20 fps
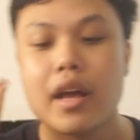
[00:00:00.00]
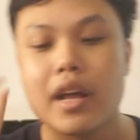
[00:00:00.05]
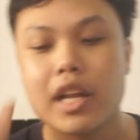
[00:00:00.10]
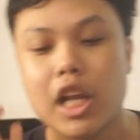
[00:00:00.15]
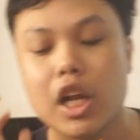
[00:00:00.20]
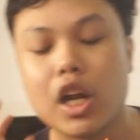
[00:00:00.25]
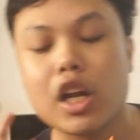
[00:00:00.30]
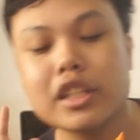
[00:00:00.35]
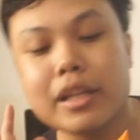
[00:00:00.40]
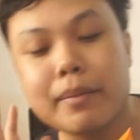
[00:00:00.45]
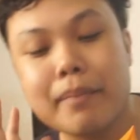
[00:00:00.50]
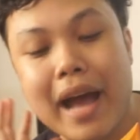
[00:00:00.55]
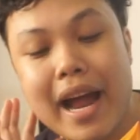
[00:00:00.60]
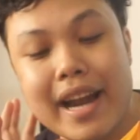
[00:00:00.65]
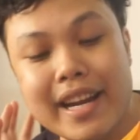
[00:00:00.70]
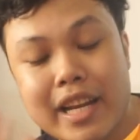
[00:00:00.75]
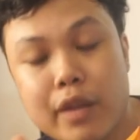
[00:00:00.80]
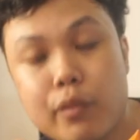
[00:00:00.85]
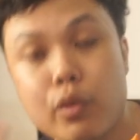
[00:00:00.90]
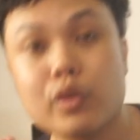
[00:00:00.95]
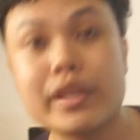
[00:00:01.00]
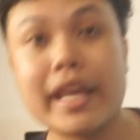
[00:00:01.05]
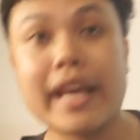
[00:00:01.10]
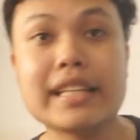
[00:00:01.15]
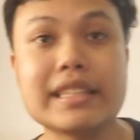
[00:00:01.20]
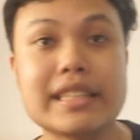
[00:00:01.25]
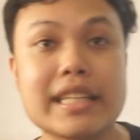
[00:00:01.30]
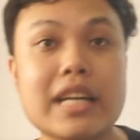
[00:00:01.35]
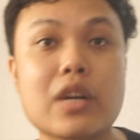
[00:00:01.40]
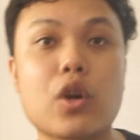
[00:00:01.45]
แล้วเราจะมารีวิวเท็ก
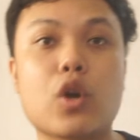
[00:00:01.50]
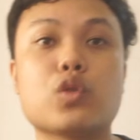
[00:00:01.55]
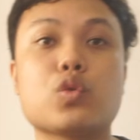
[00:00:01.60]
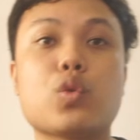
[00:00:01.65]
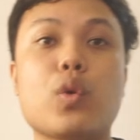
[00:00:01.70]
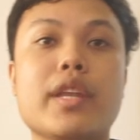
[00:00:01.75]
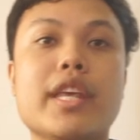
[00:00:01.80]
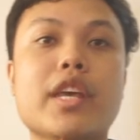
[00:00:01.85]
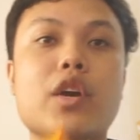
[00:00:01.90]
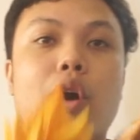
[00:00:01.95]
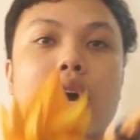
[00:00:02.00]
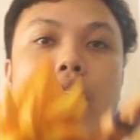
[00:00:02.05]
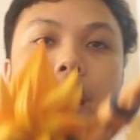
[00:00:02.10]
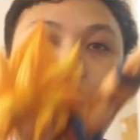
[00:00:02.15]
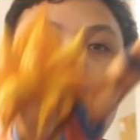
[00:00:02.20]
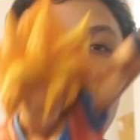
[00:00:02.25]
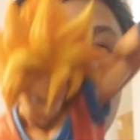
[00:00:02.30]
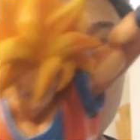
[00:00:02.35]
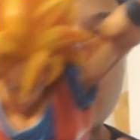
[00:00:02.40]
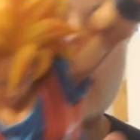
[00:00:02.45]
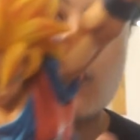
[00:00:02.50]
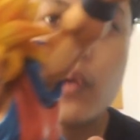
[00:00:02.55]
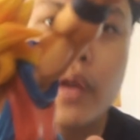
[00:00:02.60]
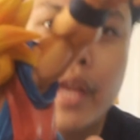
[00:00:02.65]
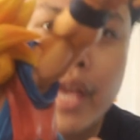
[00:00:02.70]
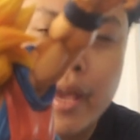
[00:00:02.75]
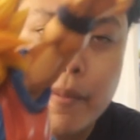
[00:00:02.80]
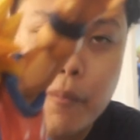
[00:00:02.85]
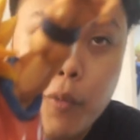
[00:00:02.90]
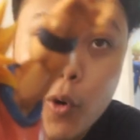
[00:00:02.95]
เจอร์ของตัวนี้ก่อนละกันโอเค
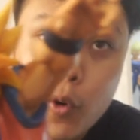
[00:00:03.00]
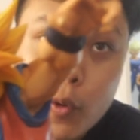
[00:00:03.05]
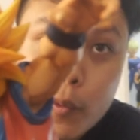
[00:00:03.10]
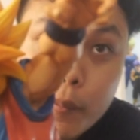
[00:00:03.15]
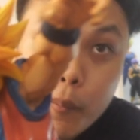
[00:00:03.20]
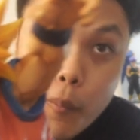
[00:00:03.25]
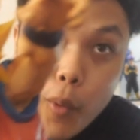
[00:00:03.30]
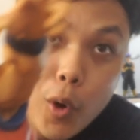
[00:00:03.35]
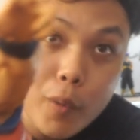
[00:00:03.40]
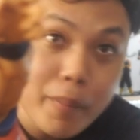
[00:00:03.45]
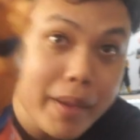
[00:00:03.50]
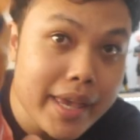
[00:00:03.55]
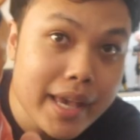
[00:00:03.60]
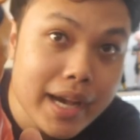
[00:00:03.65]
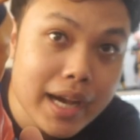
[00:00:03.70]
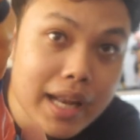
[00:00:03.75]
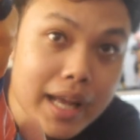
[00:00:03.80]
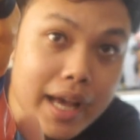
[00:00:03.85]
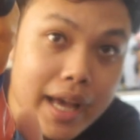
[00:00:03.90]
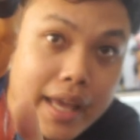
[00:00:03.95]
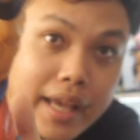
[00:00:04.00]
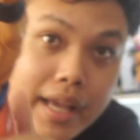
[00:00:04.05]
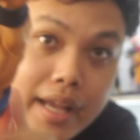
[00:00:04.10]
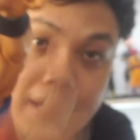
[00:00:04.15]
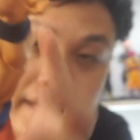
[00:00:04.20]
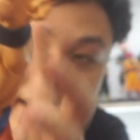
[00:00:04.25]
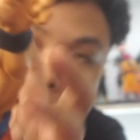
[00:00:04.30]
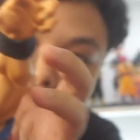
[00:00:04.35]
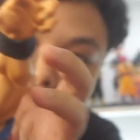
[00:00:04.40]
พูดโม้ไปเยอะเลยเท็ก